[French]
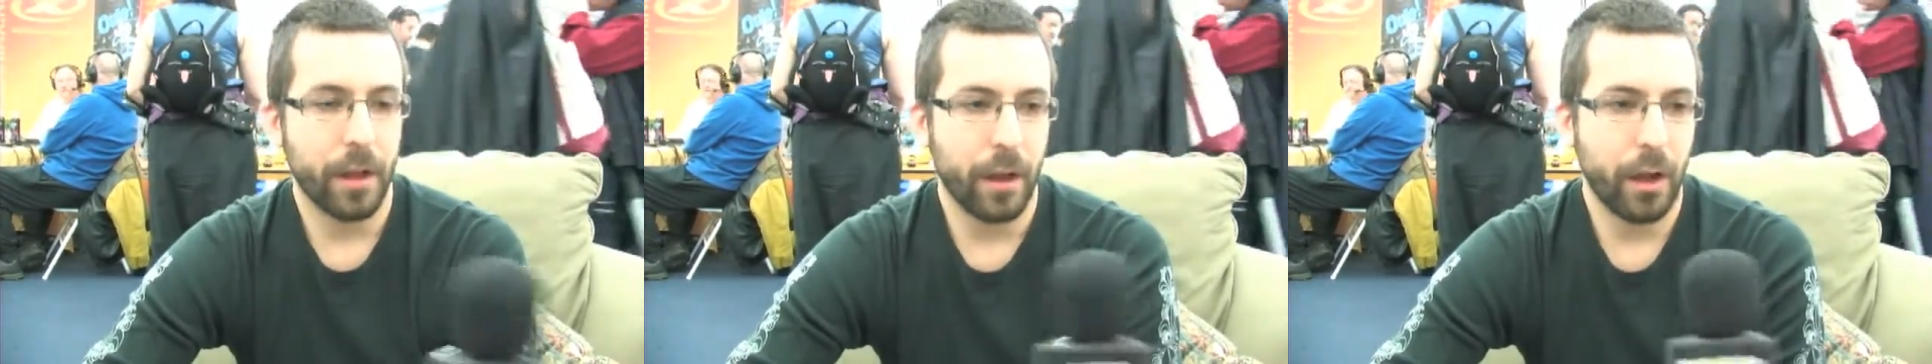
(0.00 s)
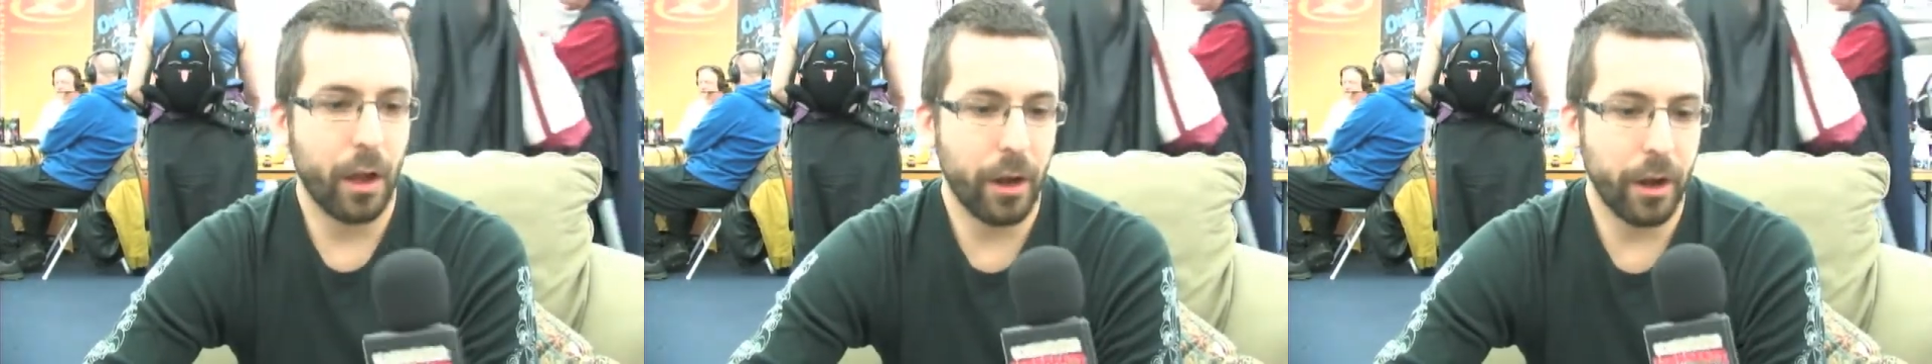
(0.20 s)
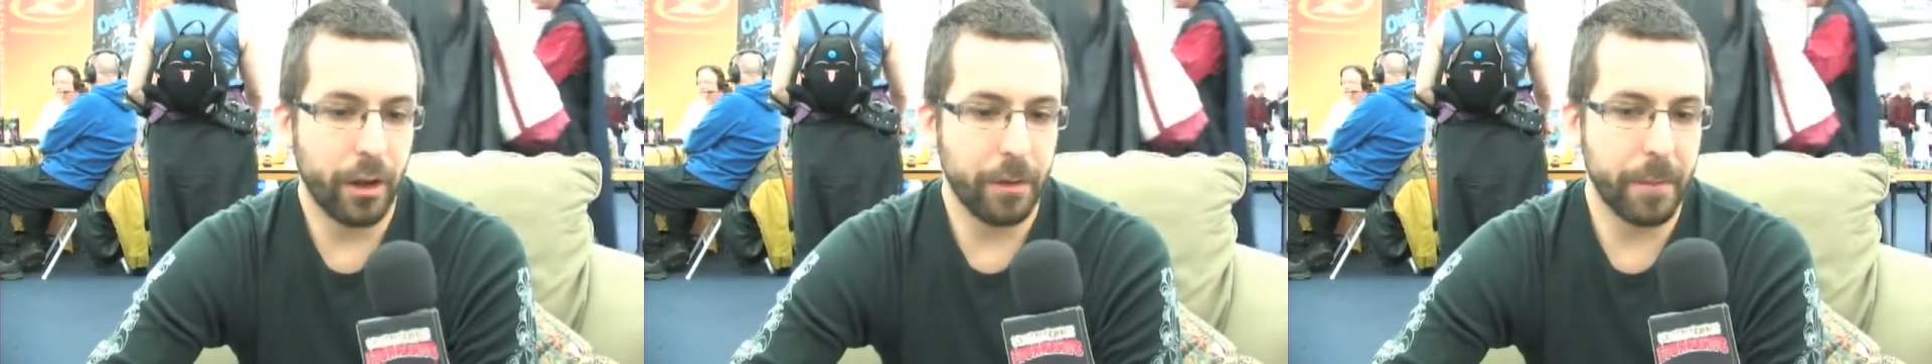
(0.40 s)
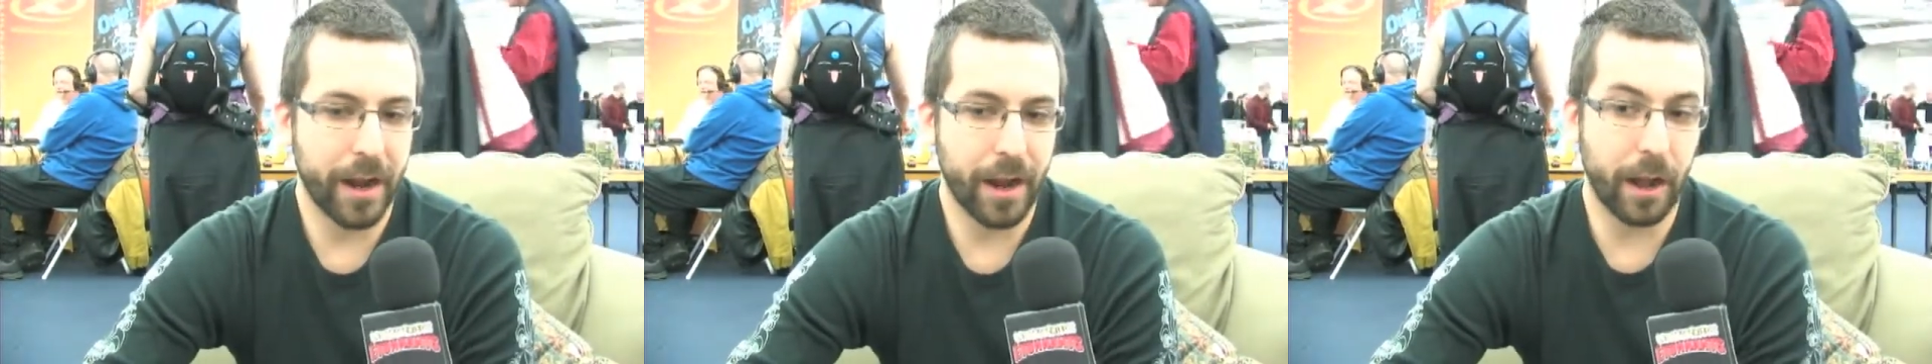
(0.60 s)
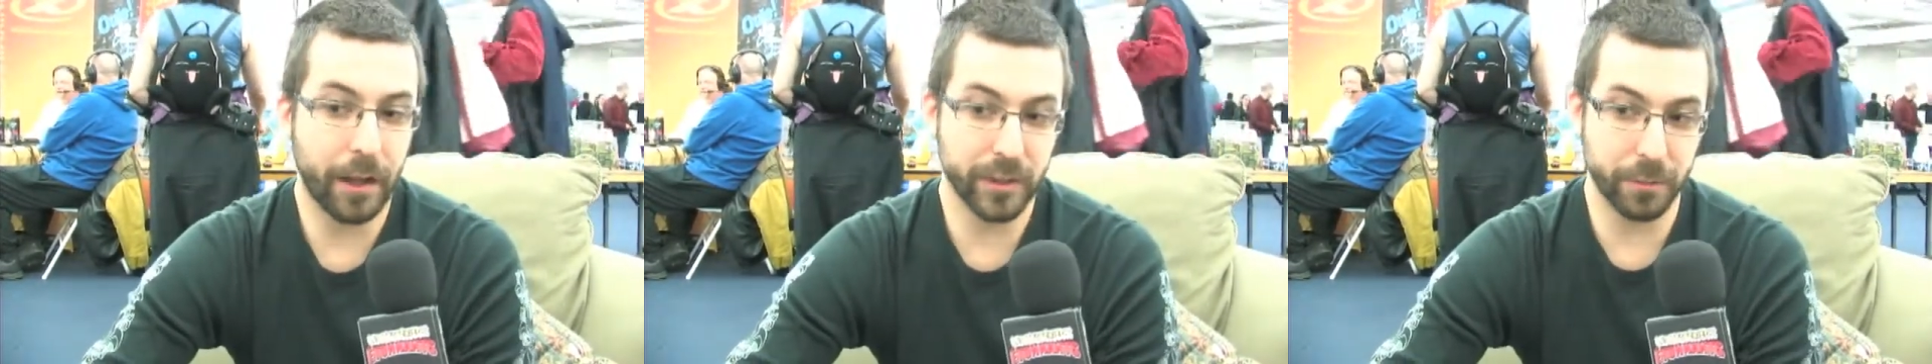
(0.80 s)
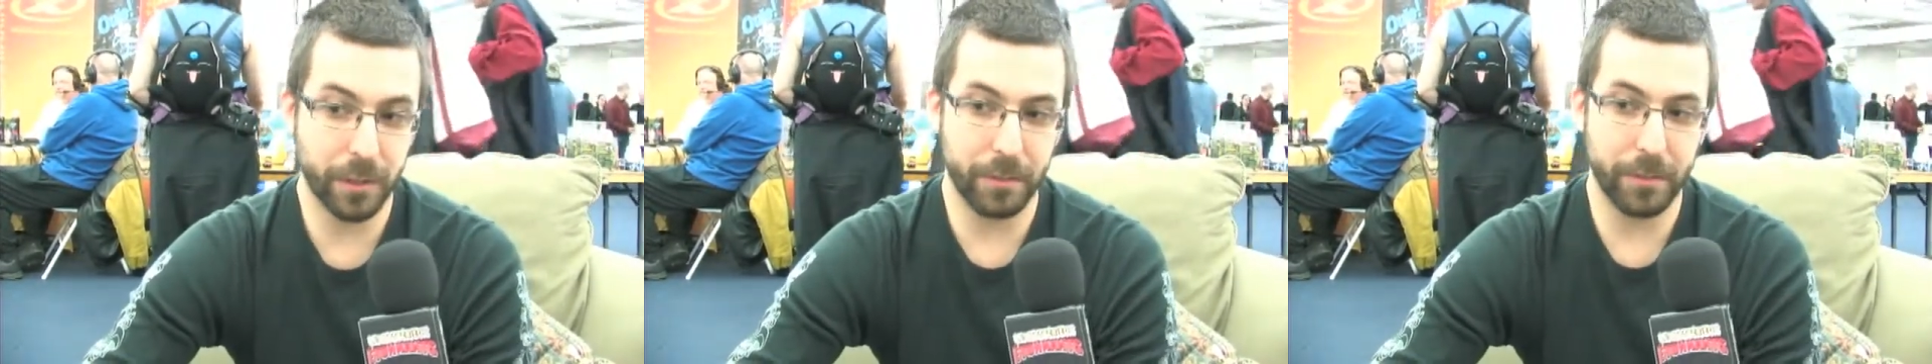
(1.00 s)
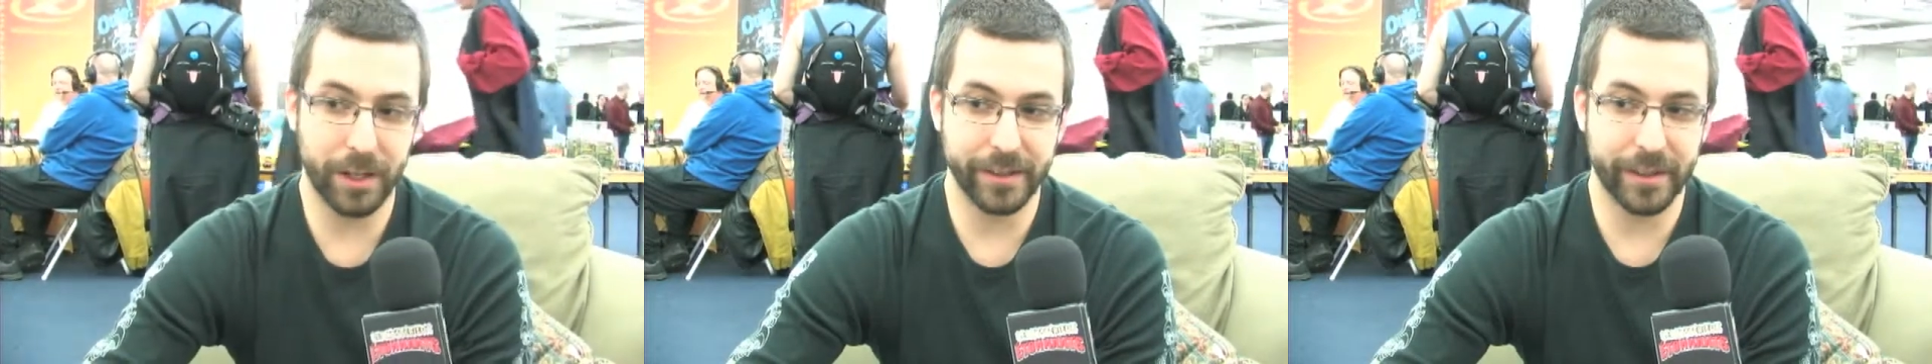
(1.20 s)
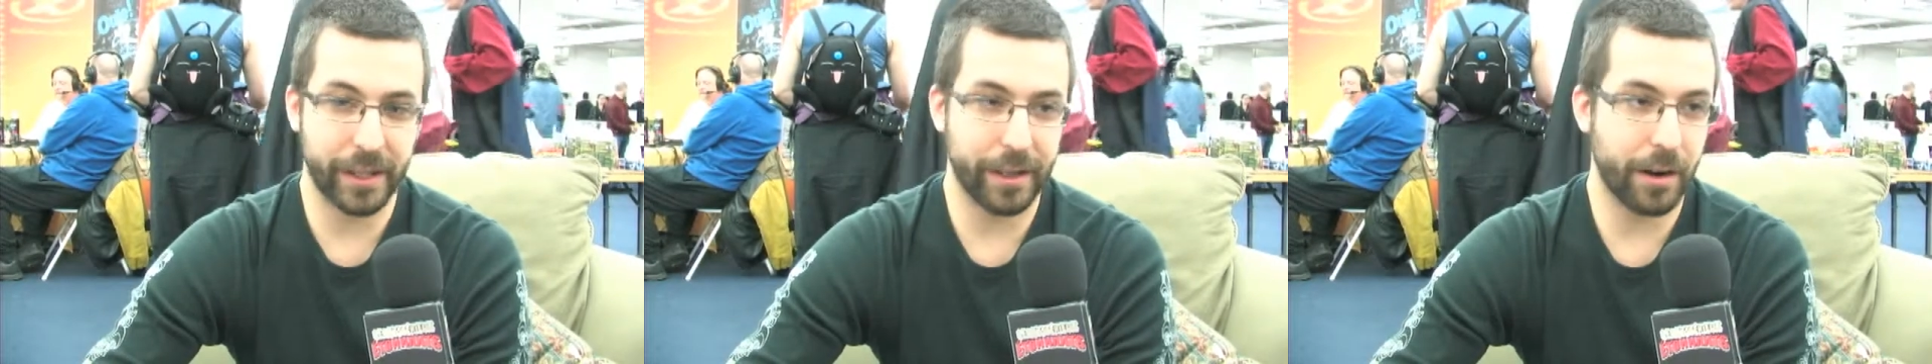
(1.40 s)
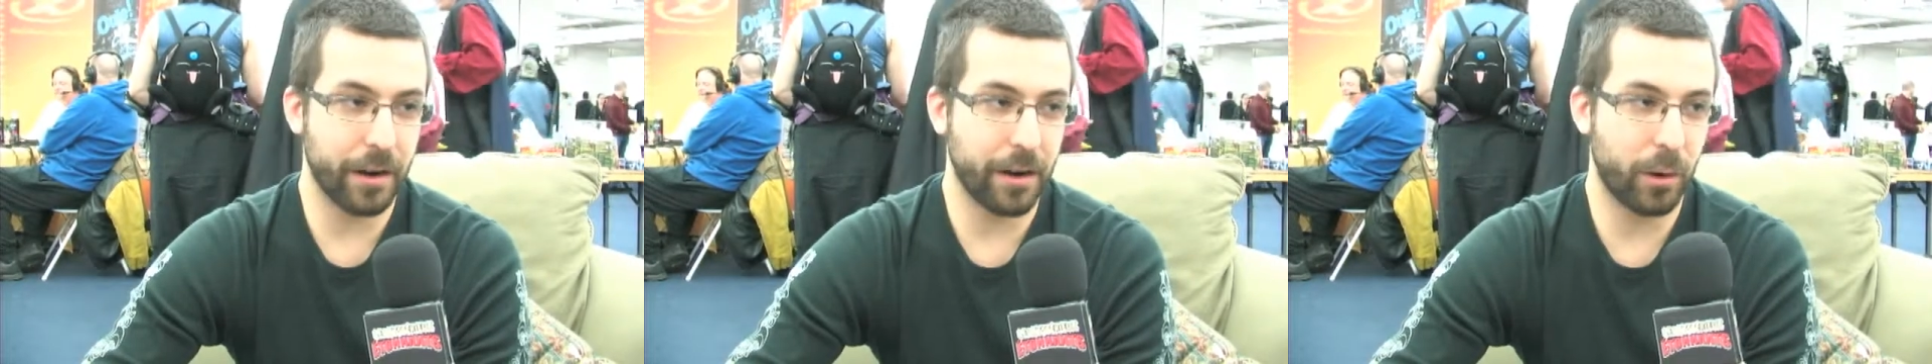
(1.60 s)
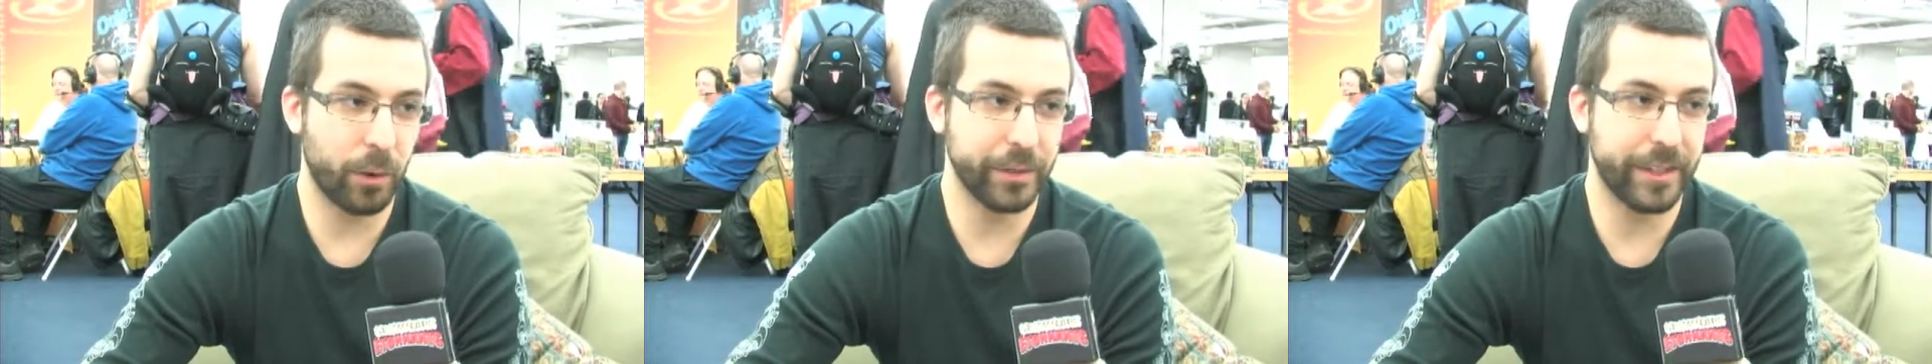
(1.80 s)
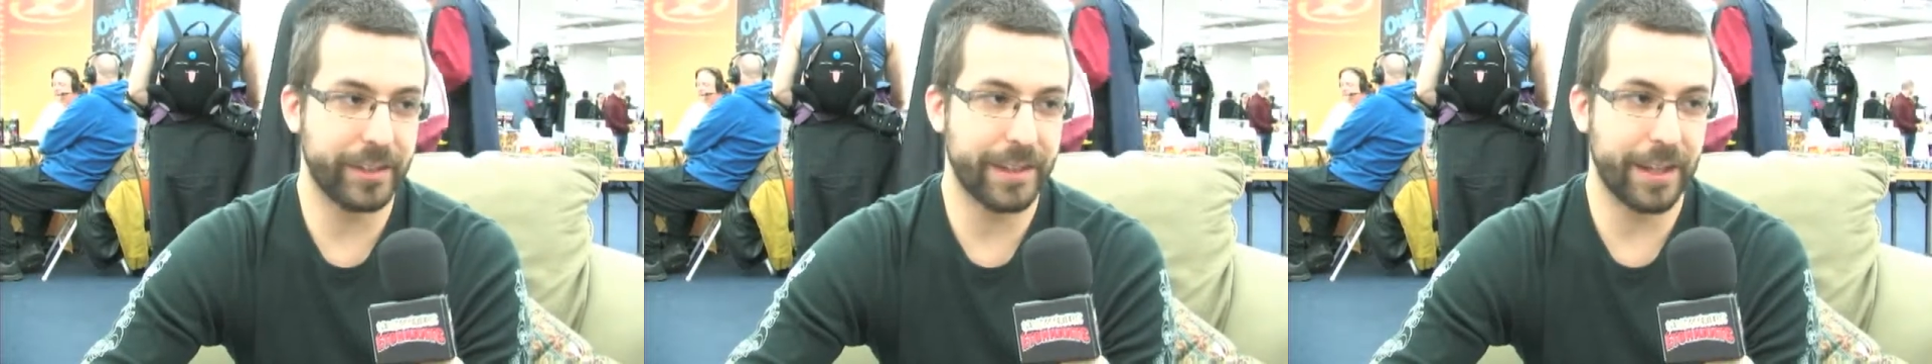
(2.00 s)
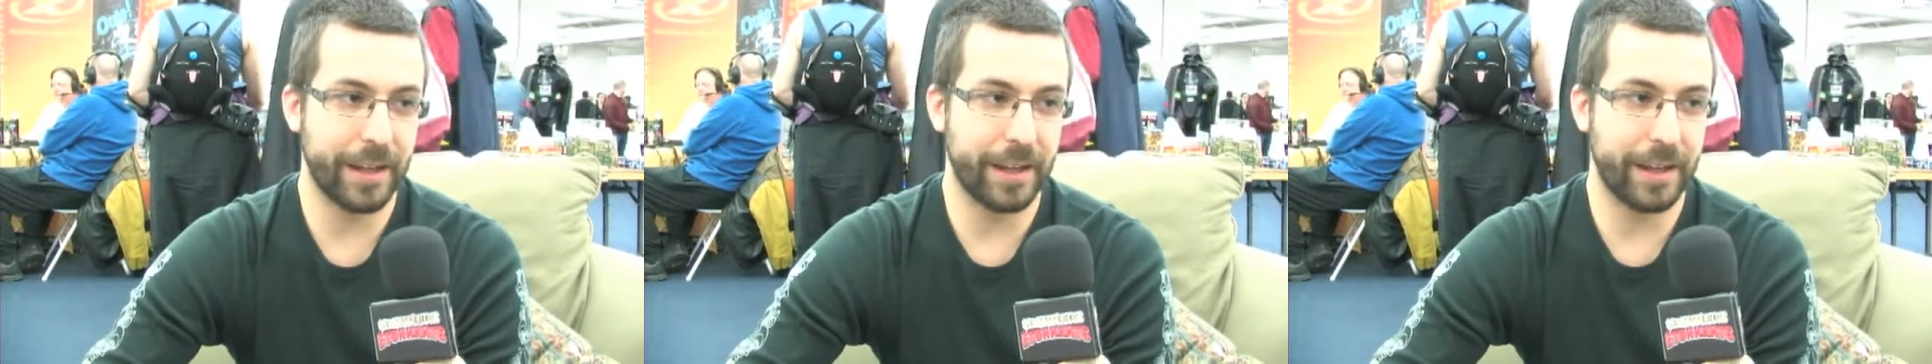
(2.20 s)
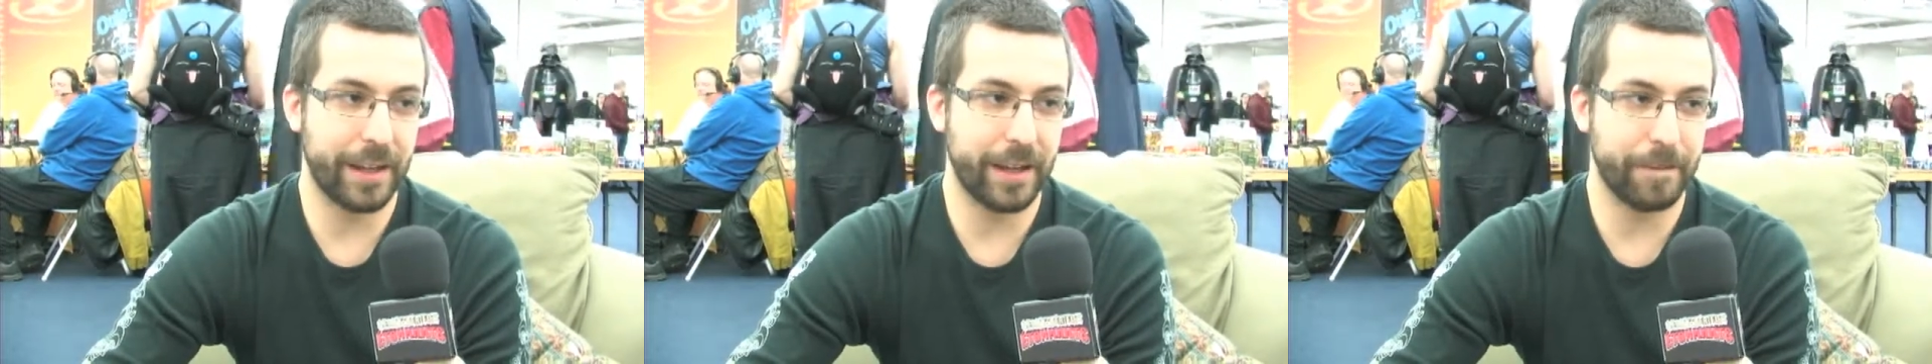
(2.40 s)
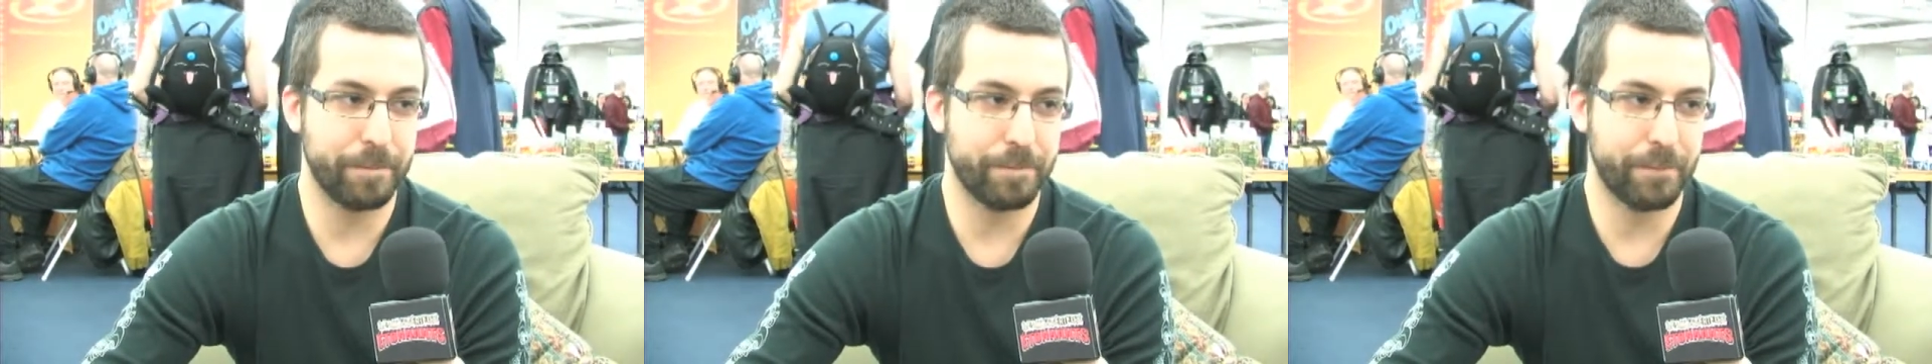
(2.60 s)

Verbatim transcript: Euh, ben, en ce moment, d'ailleurs, on est à.